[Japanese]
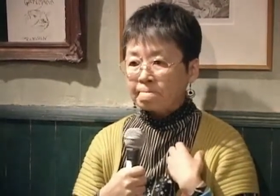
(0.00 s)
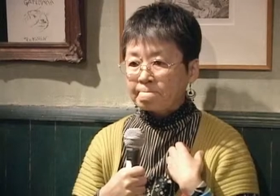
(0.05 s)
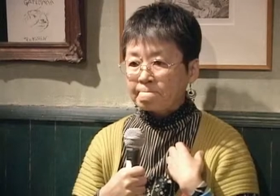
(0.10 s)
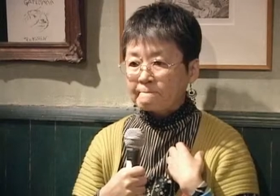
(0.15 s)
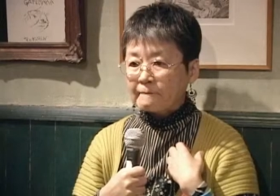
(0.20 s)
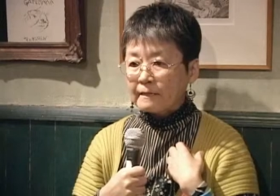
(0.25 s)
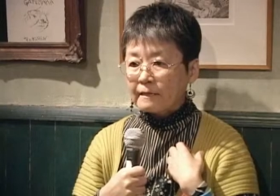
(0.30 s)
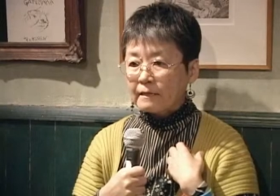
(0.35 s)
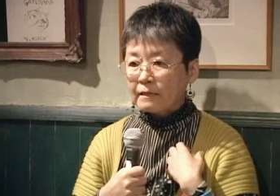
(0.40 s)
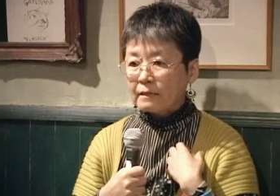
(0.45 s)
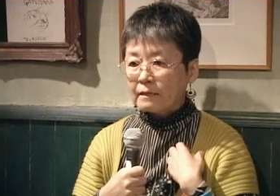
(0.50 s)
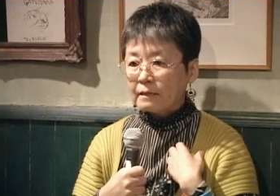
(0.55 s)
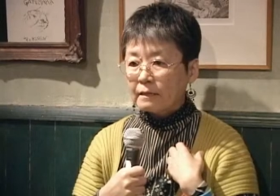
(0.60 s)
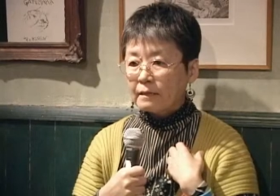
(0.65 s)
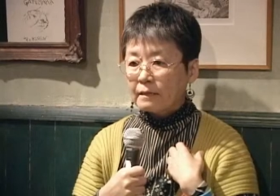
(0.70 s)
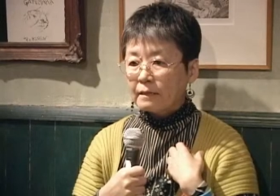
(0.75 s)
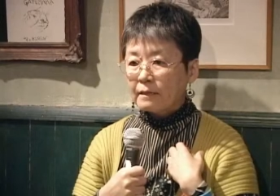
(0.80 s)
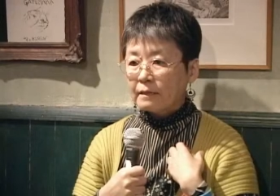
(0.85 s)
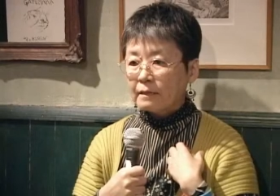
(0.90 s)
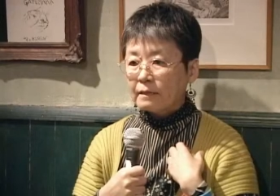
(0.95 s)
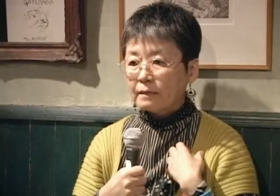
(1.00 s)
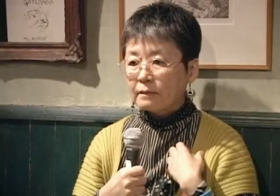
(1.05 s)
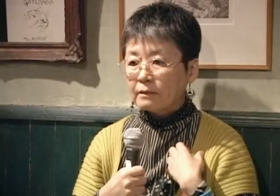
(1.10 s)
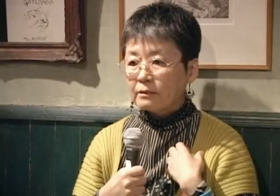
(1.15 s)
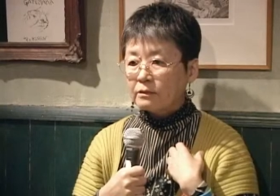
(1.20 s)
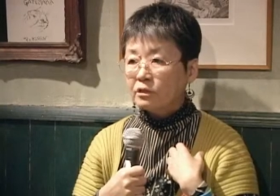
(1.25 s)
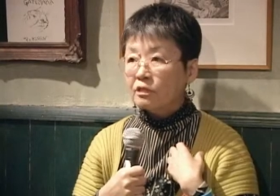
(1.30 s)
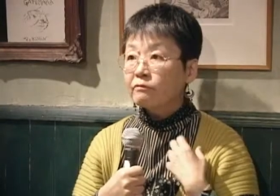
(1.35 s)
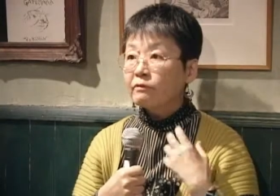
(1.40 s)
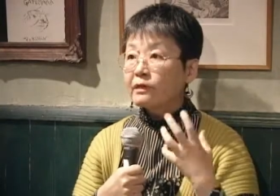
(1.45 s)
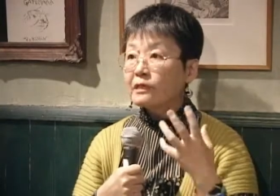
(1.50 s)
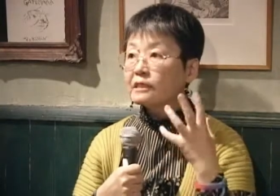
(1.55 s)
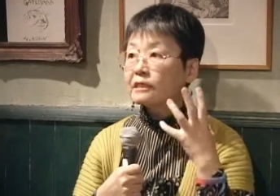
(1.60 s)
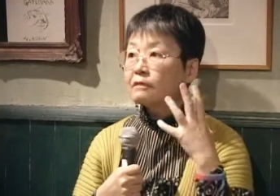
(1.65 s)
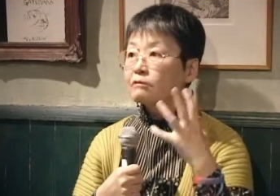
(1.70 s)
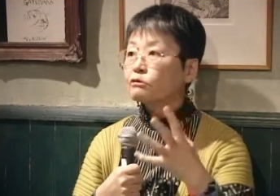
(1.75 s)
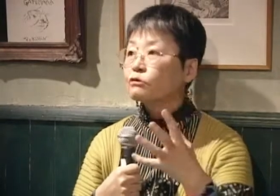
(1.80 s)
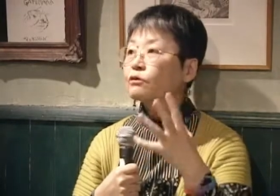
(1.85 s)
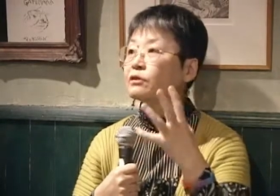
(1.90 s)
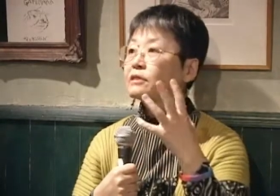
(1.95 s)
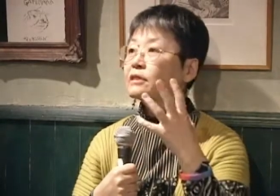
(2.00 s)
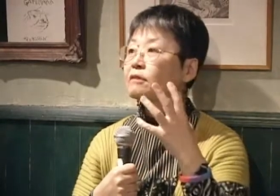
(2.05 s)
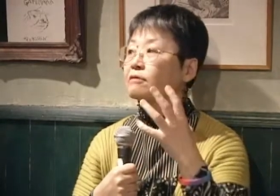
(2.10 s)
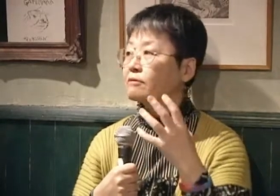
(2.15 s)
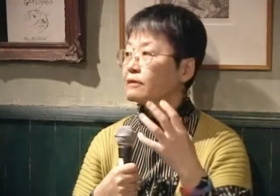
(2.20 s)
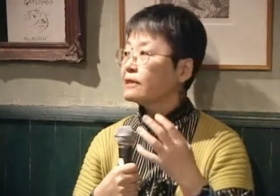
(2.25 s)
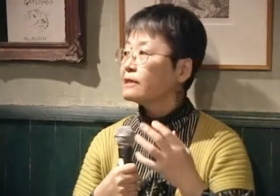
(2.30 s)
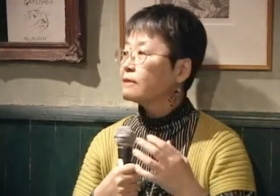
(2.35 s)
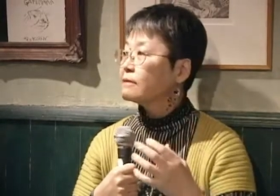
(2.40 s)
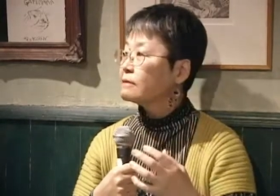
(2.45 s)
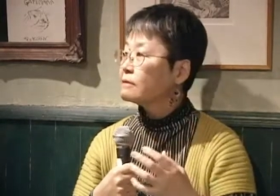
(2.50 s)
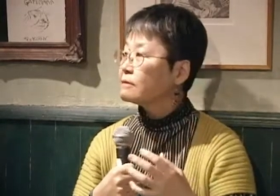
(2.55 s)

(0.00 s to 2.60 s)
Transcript: で、えー、ユニバーサルトイレをね